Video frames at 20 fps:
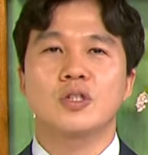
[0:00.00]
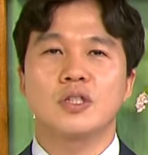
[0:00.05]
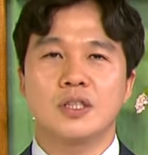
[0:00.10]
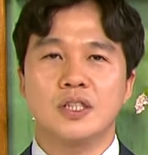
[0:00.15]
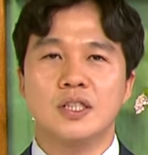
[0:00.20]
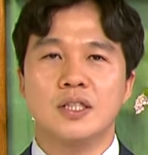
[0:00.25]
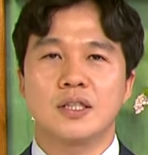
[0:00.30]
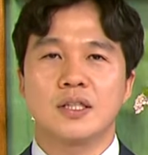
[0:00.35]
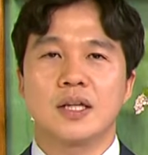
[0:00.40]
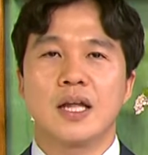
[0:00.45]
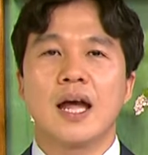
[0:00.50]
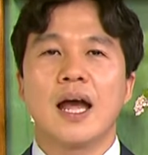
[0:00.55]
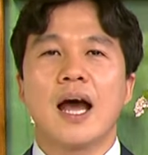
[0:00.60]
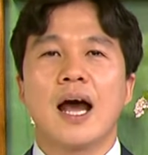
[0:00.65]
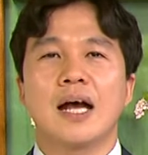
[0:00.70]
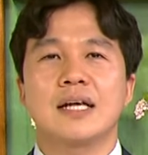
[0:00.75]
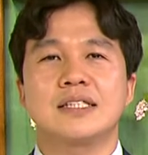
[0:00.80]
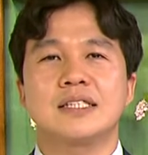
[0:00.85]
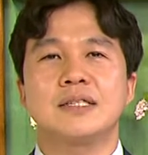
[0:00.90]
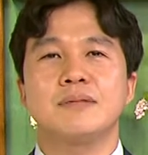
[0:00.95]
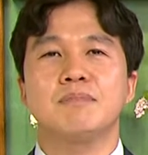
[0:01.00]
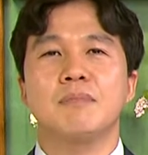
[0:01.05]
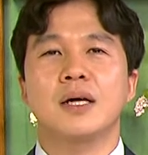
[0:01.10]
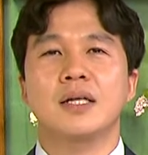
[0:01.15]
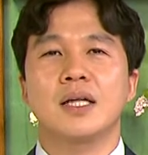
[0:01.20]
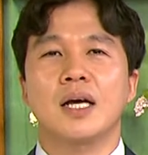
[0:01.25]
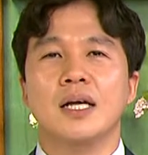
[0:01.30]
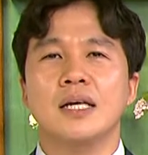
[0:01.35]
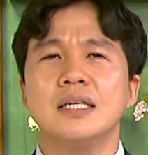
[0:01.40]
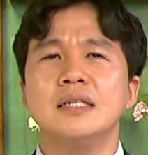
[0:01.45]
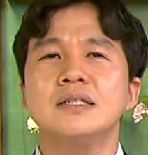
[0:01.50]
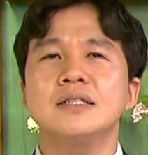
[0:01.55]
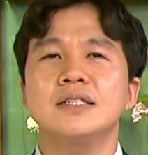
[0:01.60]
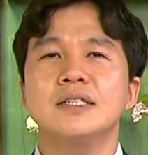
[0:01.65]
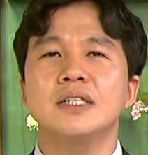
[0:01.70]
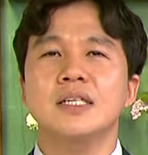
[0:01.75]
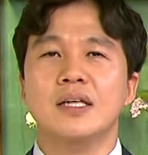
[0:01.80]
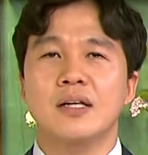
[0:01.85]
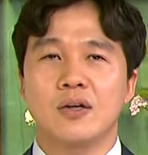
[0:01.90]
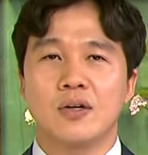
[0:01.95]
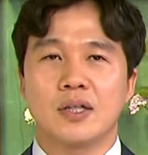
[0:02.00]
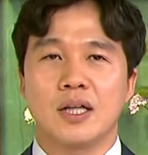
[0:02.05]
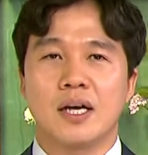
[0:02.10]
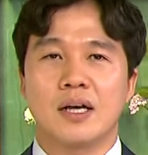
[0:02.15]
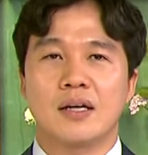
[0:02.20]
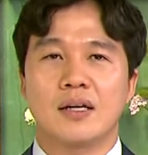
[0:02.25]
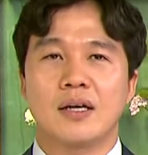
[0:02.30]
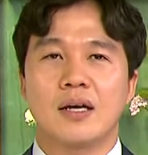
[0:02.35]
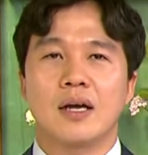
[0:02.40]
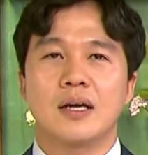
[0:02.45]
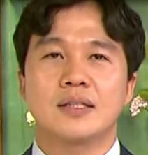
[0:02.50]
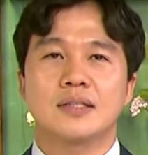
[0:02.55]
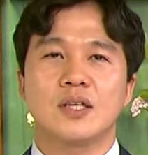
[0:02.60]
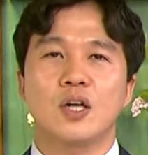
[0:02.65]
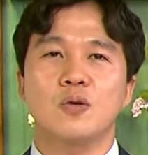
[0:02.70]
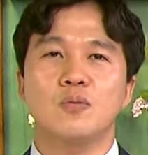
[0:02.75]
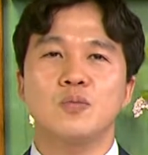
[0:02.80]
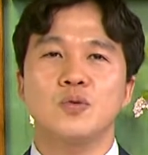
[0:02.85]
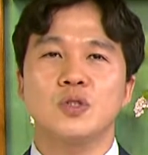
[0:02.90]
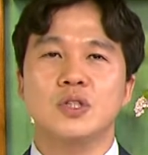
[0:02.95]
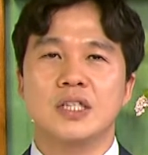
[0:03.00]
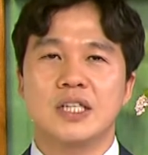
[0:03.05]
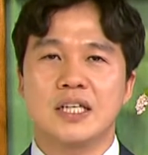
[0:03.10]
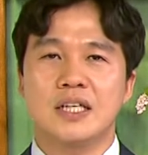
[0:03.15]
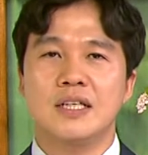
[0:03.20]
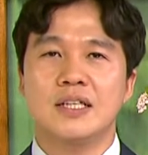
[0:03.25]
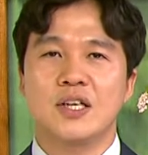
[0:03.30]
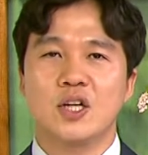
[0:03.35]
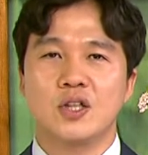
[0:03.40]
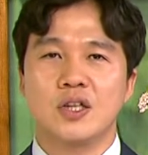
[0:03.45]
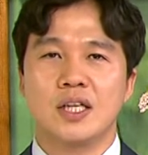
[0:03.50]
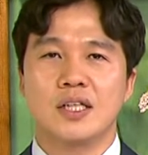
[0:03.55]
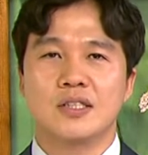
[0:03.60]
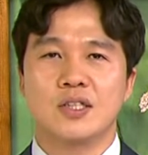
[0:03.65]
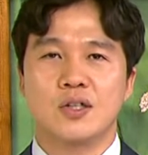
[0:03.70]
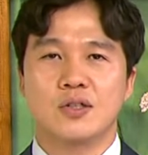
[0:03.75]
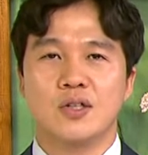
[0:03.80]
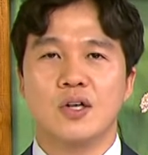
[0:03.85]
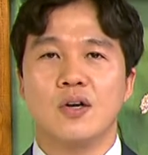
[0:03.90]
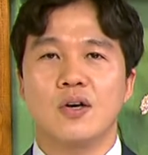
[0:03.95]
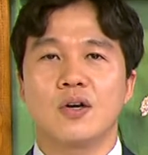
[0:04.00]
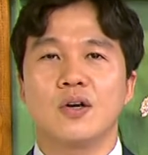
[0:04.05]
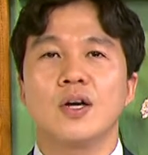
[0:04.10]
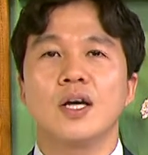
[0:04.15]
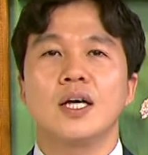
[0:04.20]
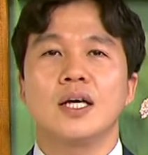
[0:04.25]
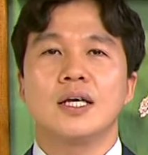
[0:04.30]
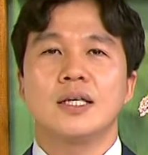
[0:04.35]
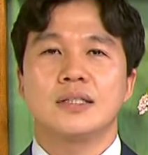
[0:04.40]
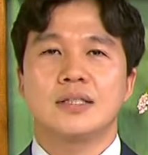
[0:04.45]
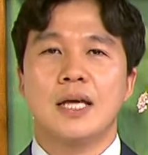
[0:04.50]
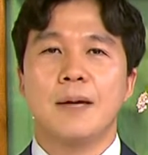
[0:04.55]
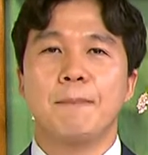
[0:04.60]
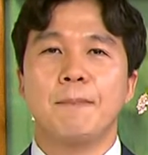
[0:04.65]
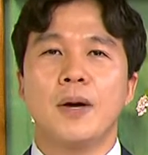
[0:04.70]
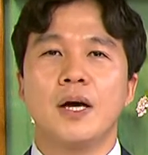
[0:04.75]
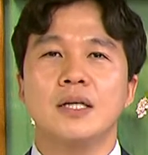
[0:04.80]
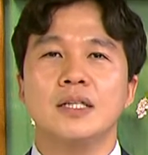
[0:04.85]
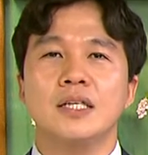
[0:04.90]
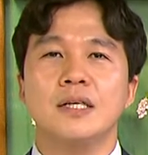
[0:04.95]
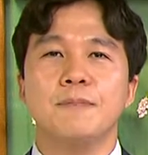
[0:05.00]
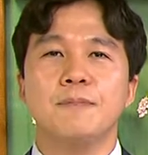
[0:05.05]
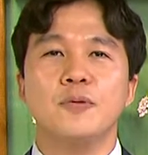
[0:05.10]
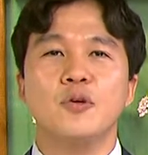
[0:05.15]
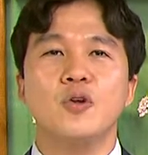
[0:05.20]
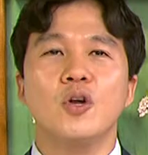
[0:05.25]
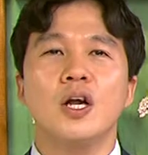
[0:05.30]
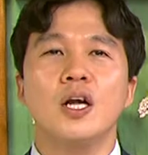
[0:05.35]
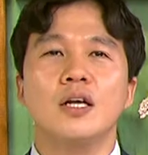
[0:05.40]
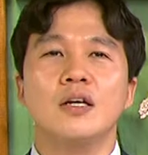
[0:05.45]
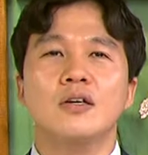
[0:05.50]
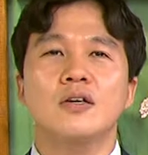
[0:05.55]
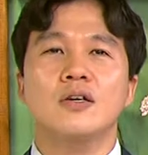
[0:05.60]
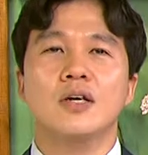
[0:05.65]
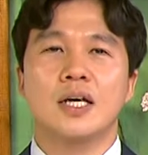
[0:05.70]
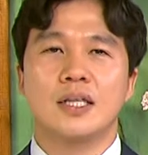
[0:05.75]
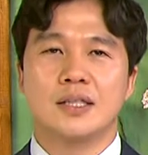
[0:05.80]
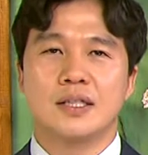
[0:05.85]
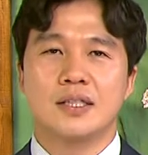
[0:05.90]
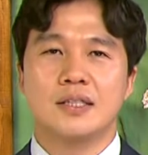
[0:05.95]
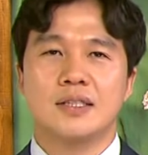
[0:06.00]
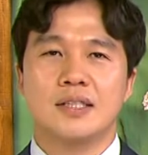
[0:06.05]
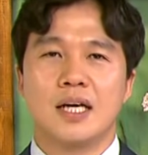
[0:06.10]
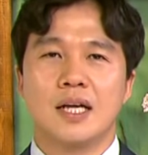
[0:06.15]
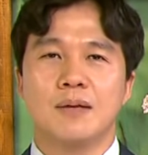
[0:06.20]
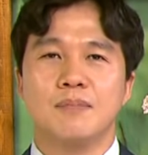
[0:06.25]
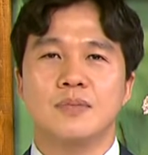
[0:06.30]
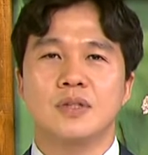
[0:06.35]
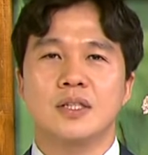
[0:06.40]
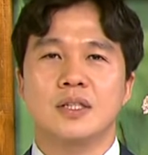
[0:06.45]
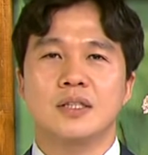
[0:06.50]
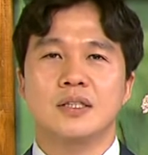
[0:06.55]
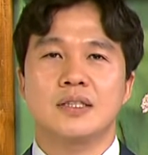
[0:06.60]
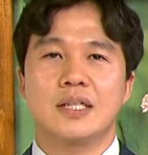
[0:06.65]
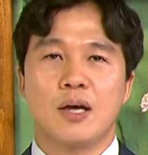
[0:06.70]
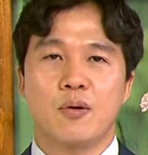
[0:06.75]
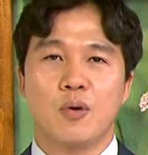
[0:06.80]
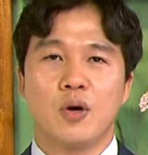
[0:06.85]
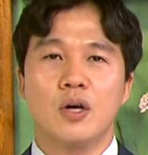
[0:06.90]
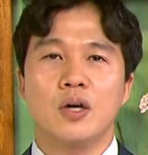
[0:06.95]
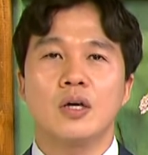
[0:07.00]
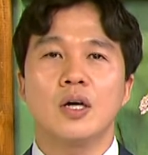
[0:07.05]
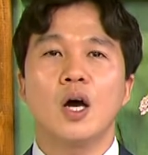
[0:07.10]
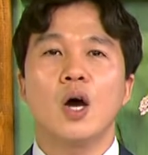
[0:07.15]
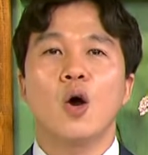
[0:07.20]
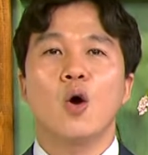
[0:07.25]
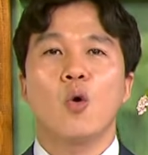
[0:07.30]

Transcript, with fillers: 그는 아침마다 일찍 일어나 성문 길 곁에 서서 재판이 필요할 것 같은 사람들을 세워